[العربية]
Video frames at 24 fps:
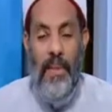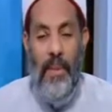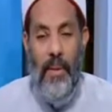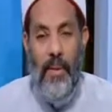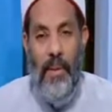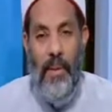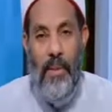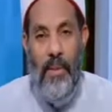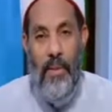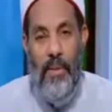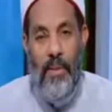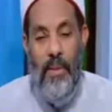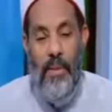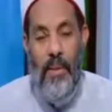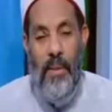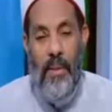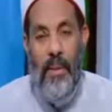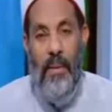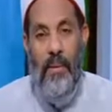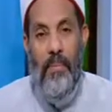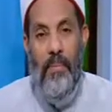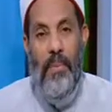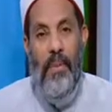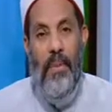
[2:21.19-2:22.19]
توازن
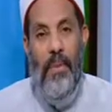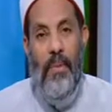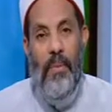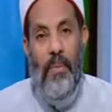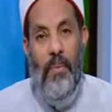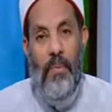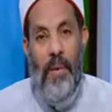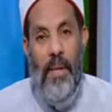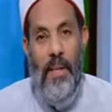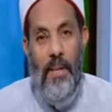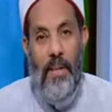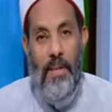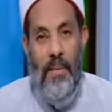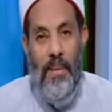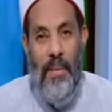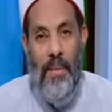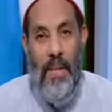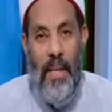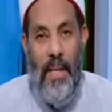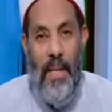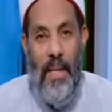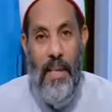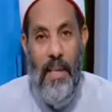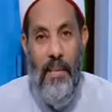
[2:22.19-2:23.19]
ربنا سبحانه
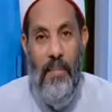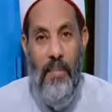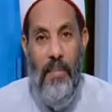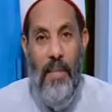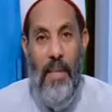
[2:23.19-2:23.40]
وتعالى